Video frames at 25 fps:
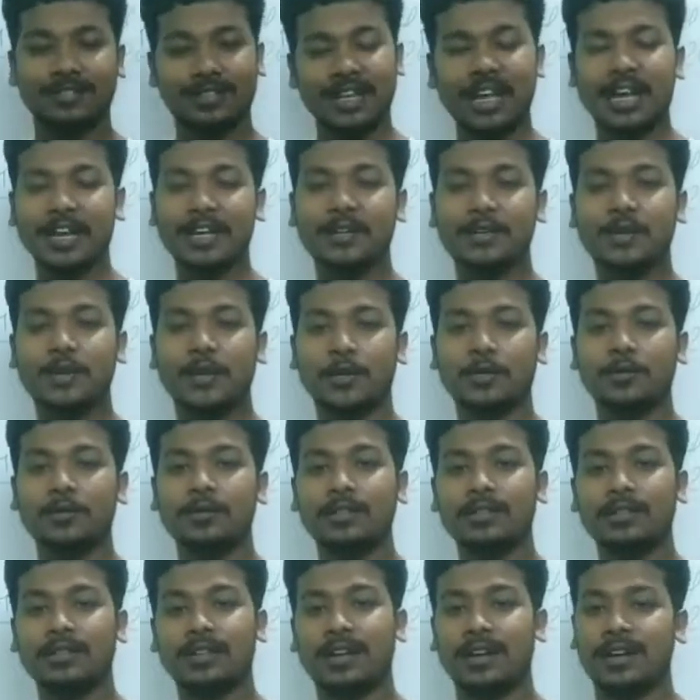লাইক করো
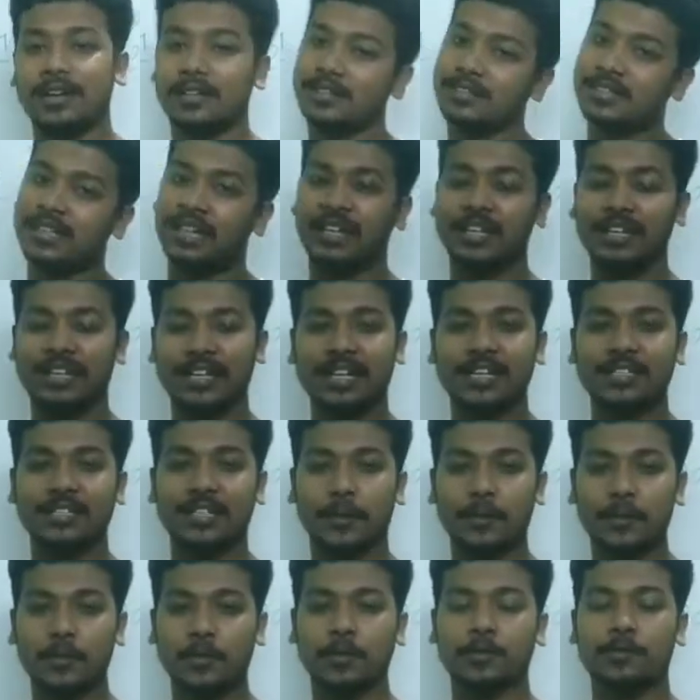আর চ্যানেলটাকে
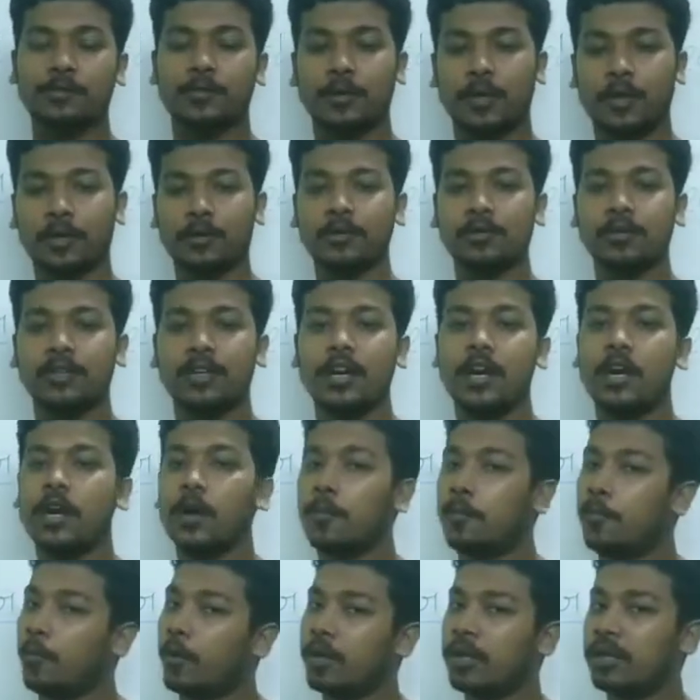সাবস্ক্রাইব করো
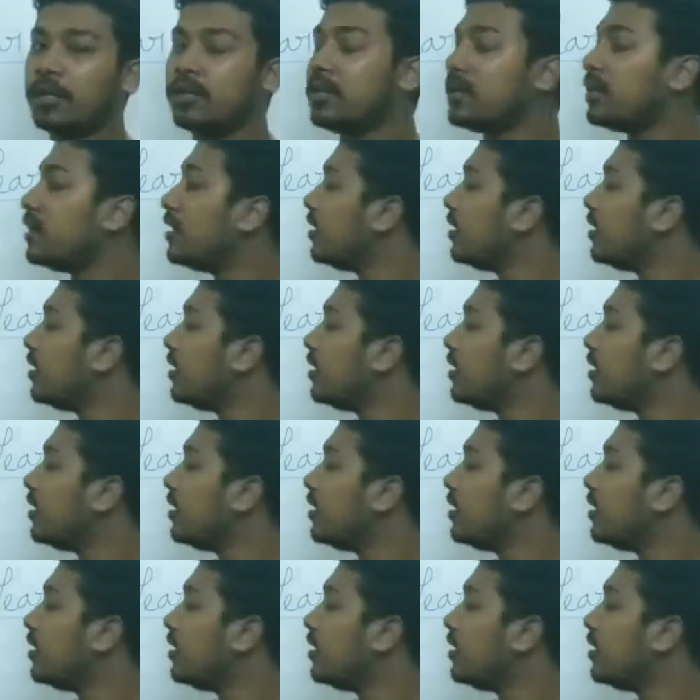পরের